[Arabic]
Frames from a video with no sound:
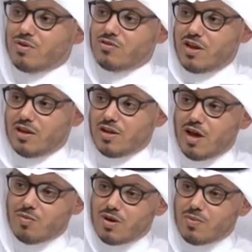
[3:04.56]
من شركة
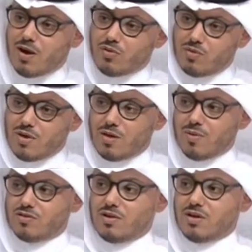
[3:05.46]
قالب الأبحاث وهي من
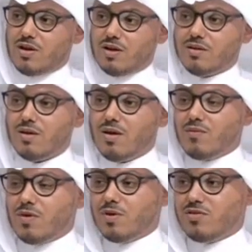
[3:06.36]
أكبر الشركات
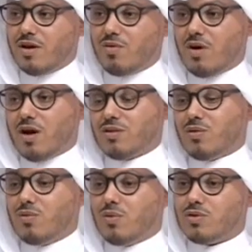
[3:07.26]
في مجال نقاط
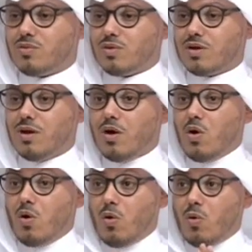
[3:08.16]
القوة وتطويرها
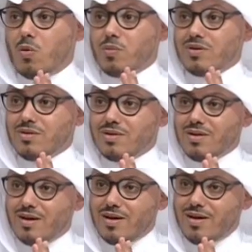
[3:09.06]
ومن
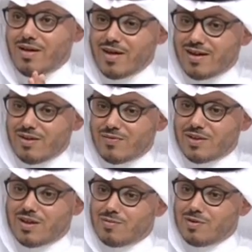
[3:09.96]
آه، هذاك
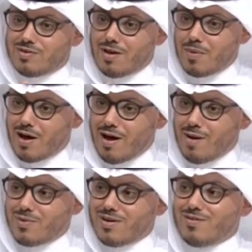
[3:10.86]
الفترة من 7
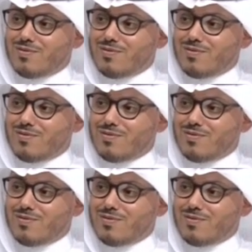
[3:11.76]
أبريل